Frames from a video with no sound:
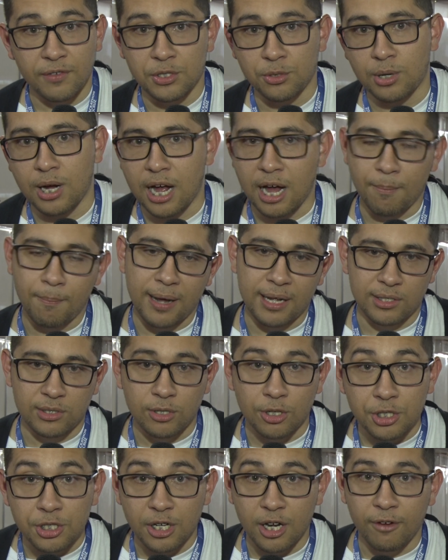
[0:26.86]
veja um carrapato e
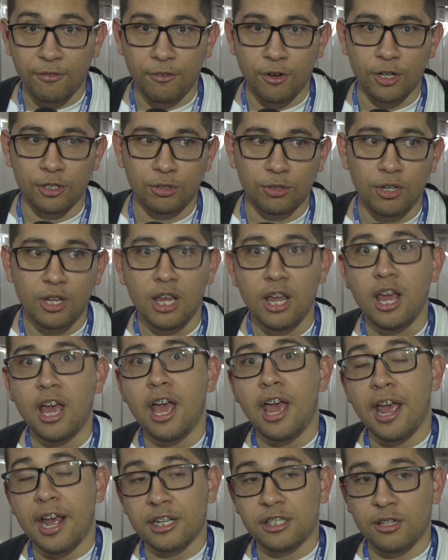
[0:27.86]
só tire a foto,
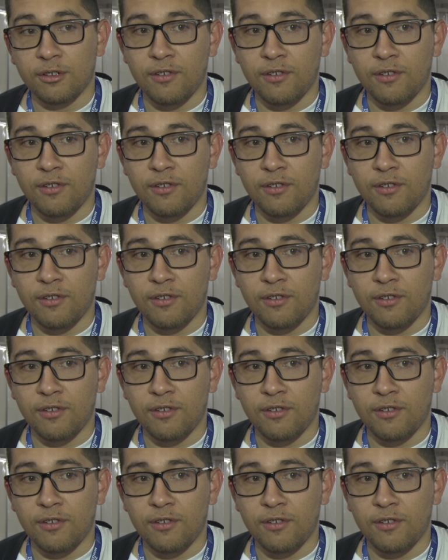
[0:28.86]
a gente